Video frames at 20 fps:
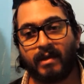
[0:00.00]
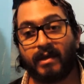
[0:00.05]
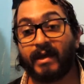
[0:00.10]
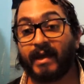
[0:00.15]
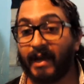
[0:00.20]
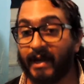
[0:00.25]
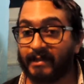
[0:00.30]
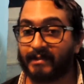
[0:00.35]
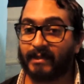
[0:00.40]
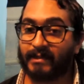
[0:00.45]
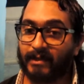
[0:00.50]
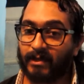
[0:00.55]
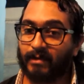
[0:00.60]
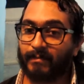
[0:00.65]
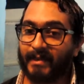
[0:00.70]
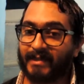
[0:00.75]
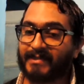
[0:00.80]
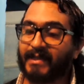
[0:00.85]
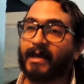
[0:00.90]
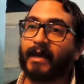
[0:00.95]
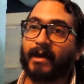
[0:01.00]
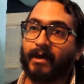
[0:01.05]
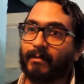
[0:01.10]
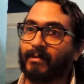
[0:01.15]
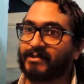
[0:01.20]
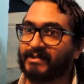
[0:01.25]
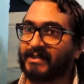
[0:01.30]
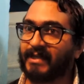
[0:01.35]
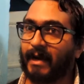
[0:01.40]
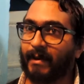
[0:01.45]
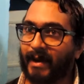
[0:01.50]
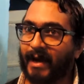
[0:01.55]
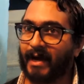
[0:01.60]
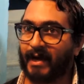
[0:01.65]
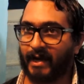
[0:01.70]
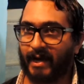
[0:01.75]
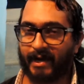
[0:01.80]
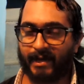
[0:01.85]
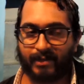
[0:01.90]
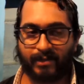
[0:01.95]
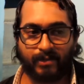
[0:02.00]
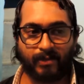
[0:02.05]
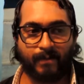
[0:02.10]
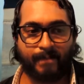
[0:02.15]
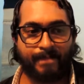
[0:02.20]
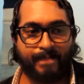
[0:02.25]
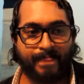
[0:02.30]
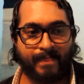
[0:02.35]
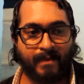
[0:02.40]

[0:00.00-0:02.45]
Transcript: y que han entendido el mensaje de cómo se trabaja esto